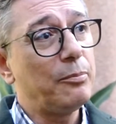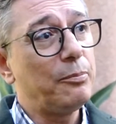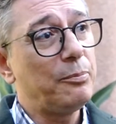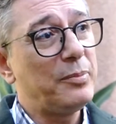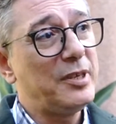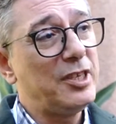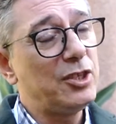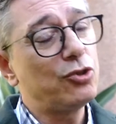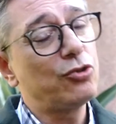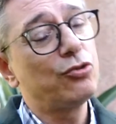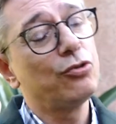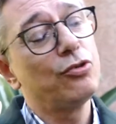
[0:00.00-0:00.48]

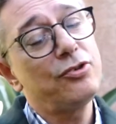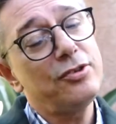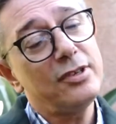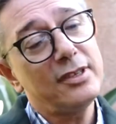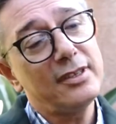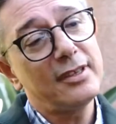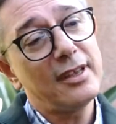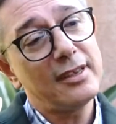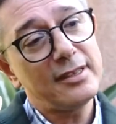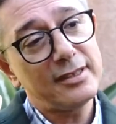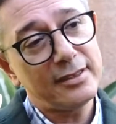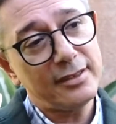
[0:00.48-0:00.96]

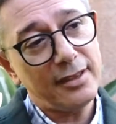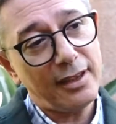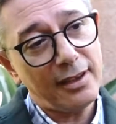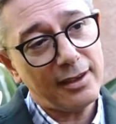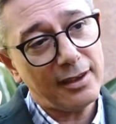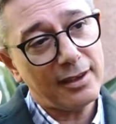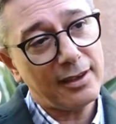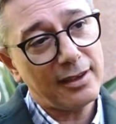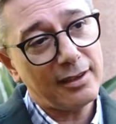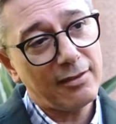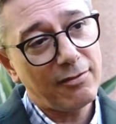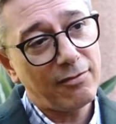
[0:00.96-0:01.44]
Psikolojik
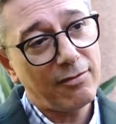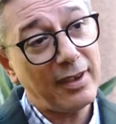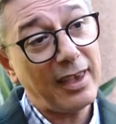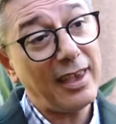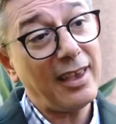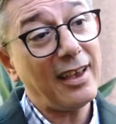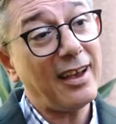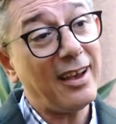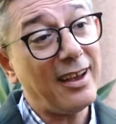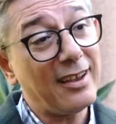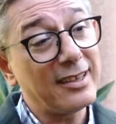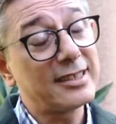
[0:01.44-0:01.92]
destek
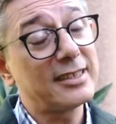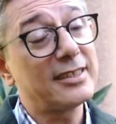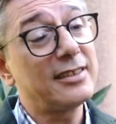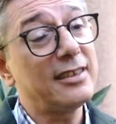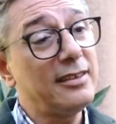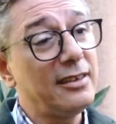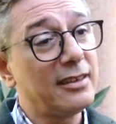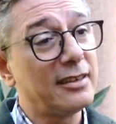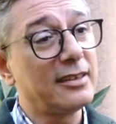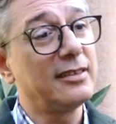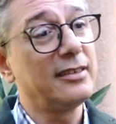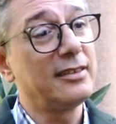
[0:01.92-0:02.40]
ve
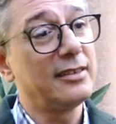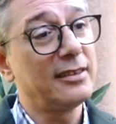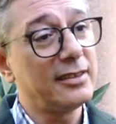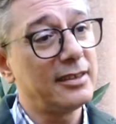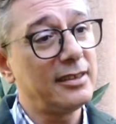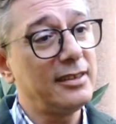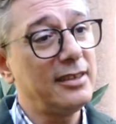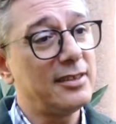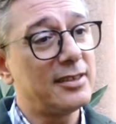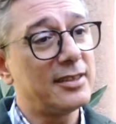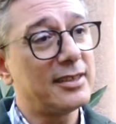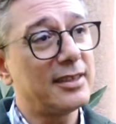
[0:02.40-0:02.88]
hasta
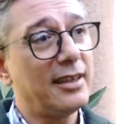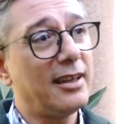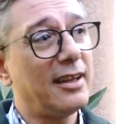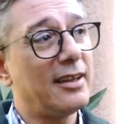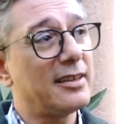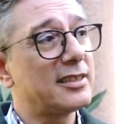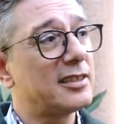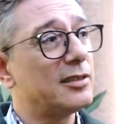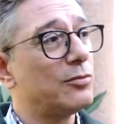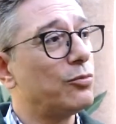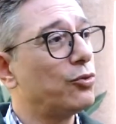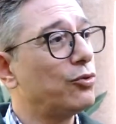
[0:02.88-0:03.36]
yakınları ise
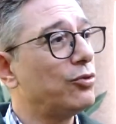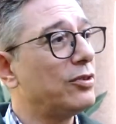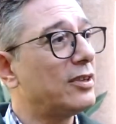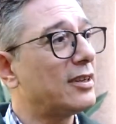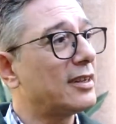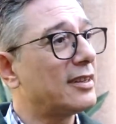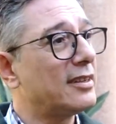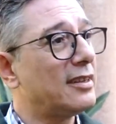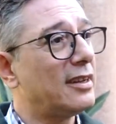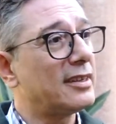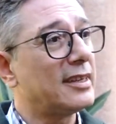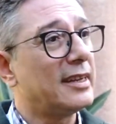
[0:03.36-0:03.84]
aslında bugüne
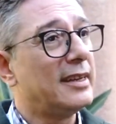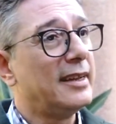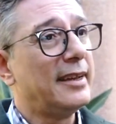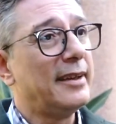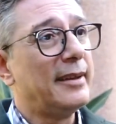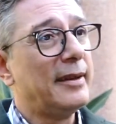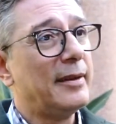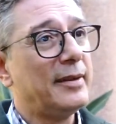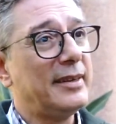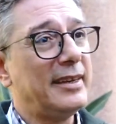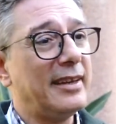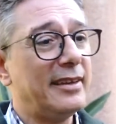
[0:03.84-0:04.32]
kadar
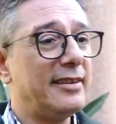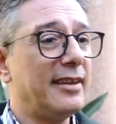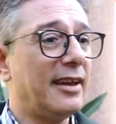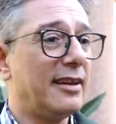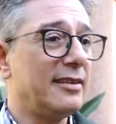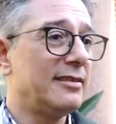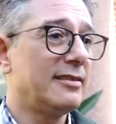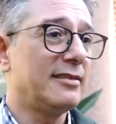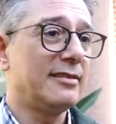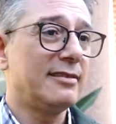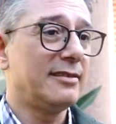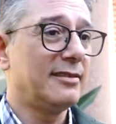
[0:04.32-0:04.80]

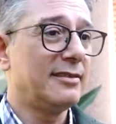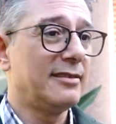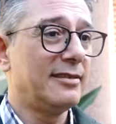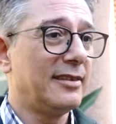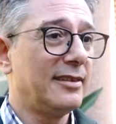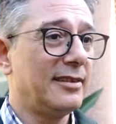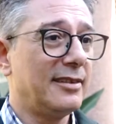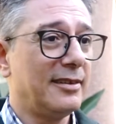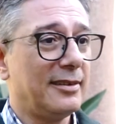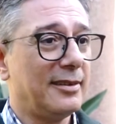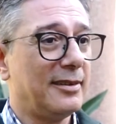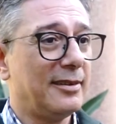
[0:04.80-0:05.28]
neden
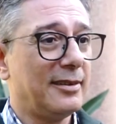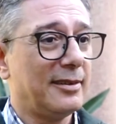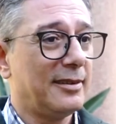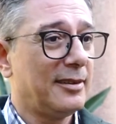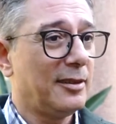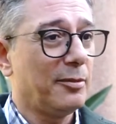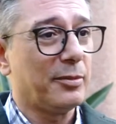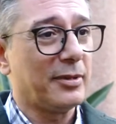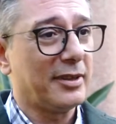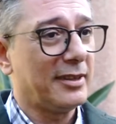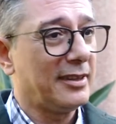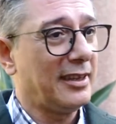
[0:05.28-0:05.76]
e,
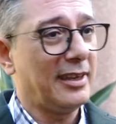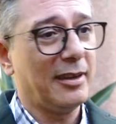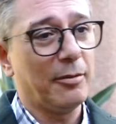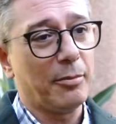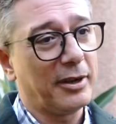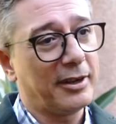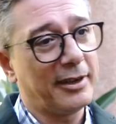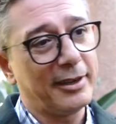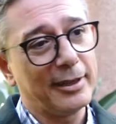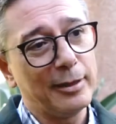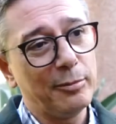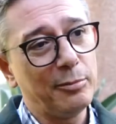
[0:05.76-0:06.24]
değil mi? Niye
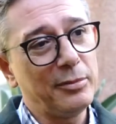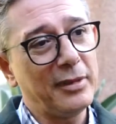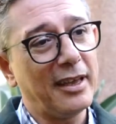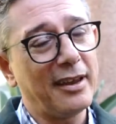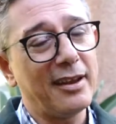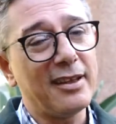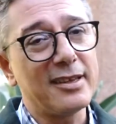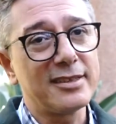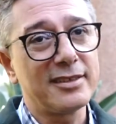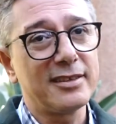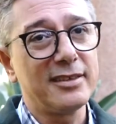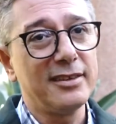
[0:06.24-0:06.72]
bakalım?
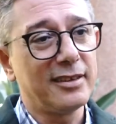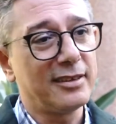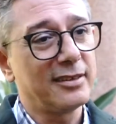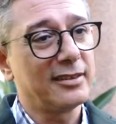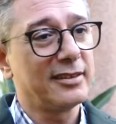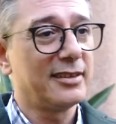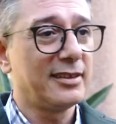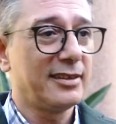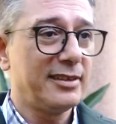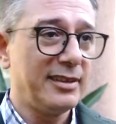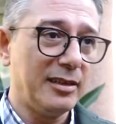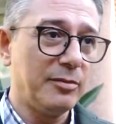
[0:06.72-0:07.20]
Yani hasta
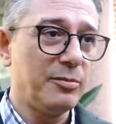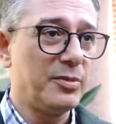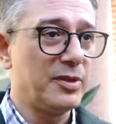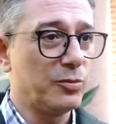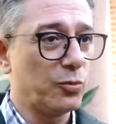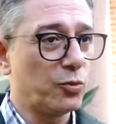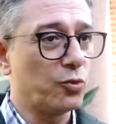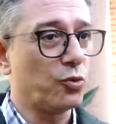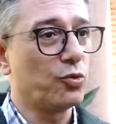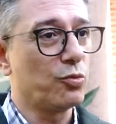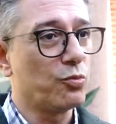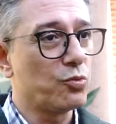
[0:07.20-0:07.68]
yakınları değil
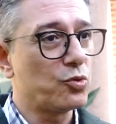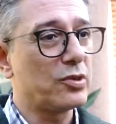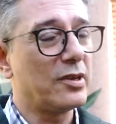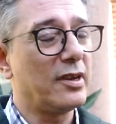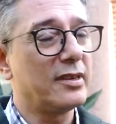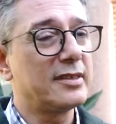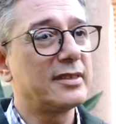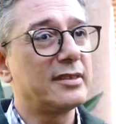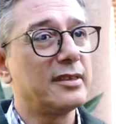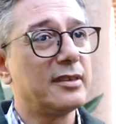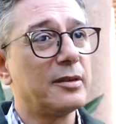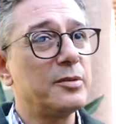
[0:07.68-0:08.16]
bizim konumuz
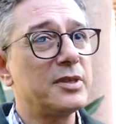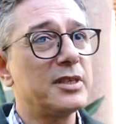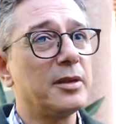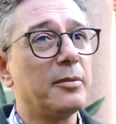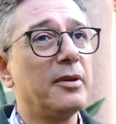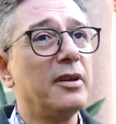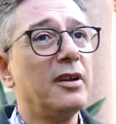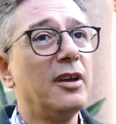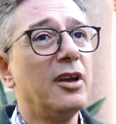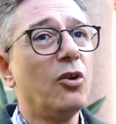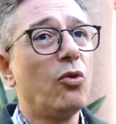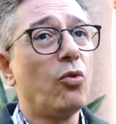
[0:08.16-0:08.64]
hastalarımız
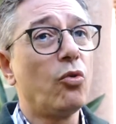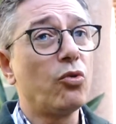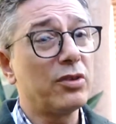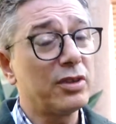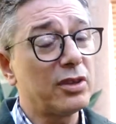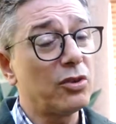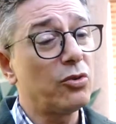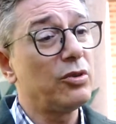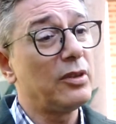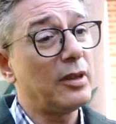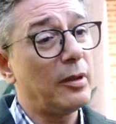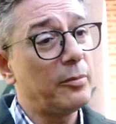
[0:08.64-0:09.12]
ama o
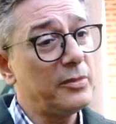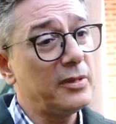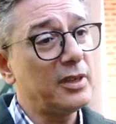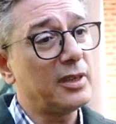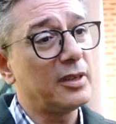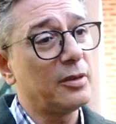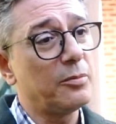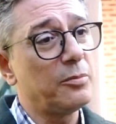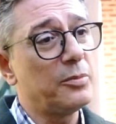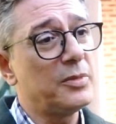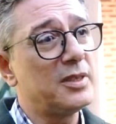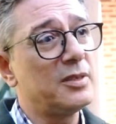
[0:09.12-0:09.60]
kadar önemli
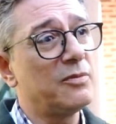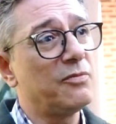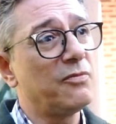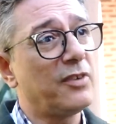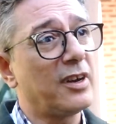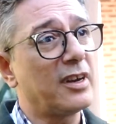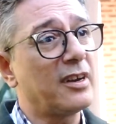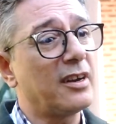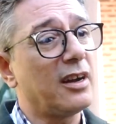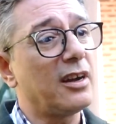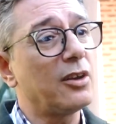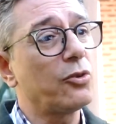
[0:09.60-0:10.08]
ki bizim
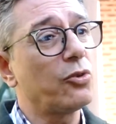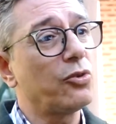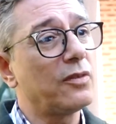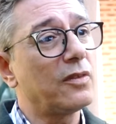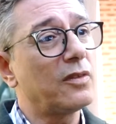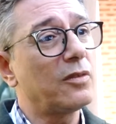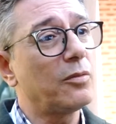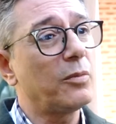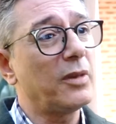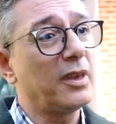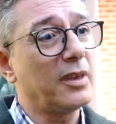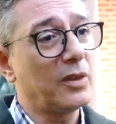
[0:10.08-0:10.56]
vaka
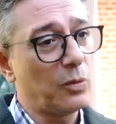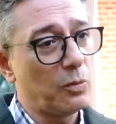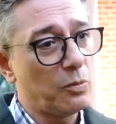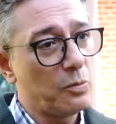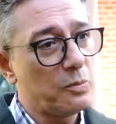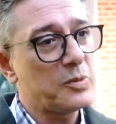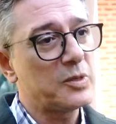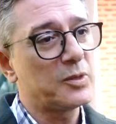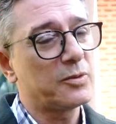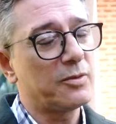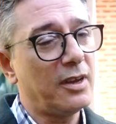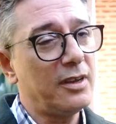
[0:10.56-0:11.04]
yönetimi
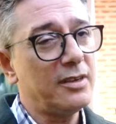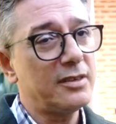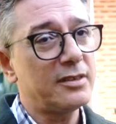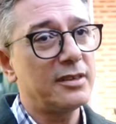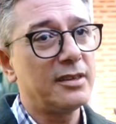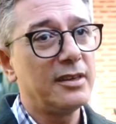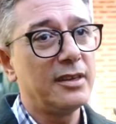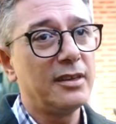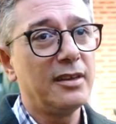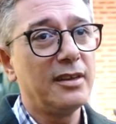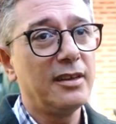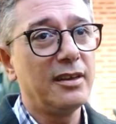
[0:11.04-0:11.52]
ekibimiz
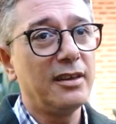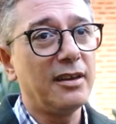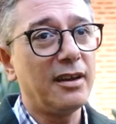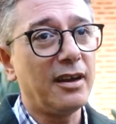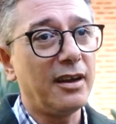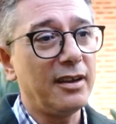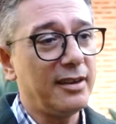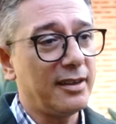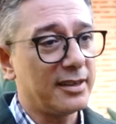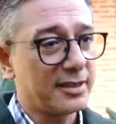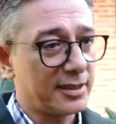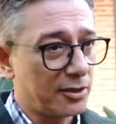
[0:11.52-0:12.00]
var. E,
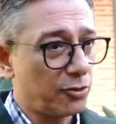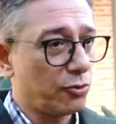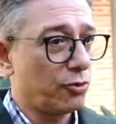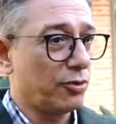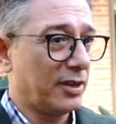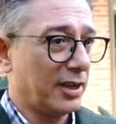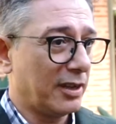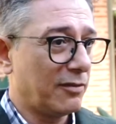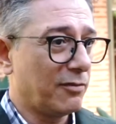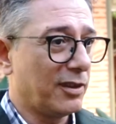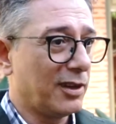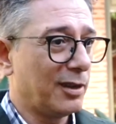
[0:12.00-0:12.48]
Alyans'tan
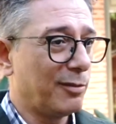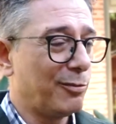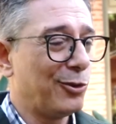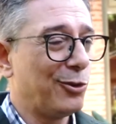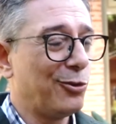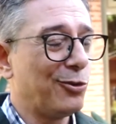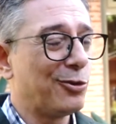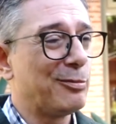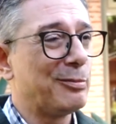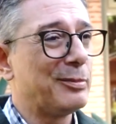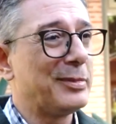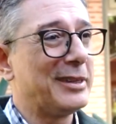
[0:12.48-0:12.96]
örnek
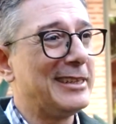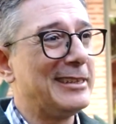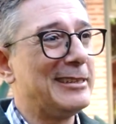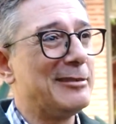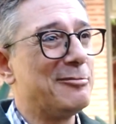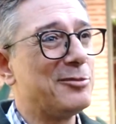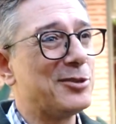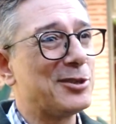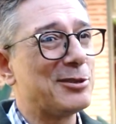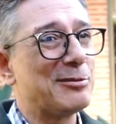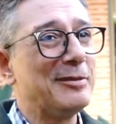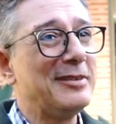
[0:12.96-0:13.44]
verebiliyorum
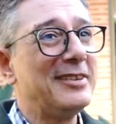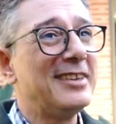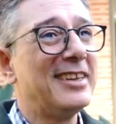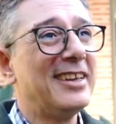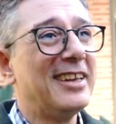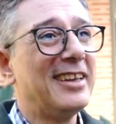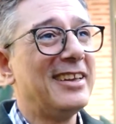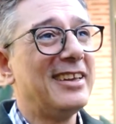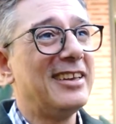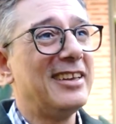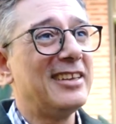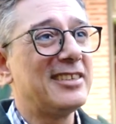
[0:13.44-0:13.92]
bildiğim için.
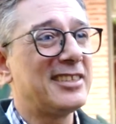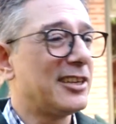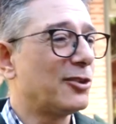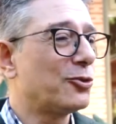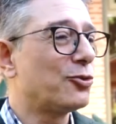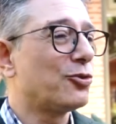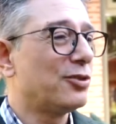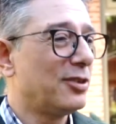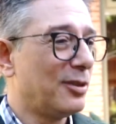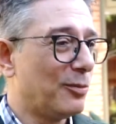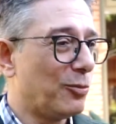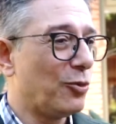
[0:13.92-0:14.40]
E,
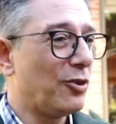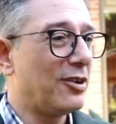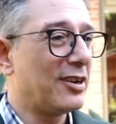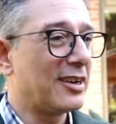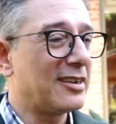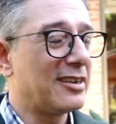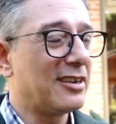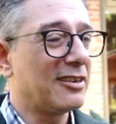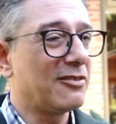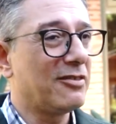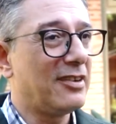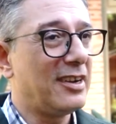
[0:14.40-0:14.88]
sektörde
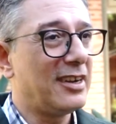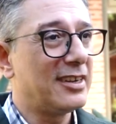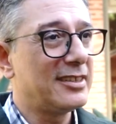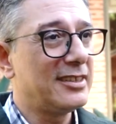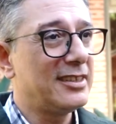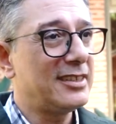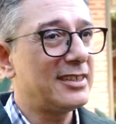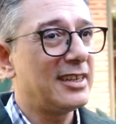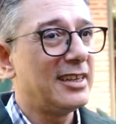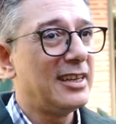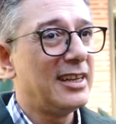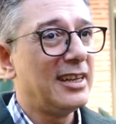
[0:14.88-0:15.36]
muhakkak
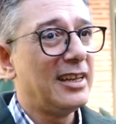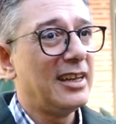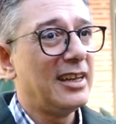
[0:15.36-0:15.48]
vardır.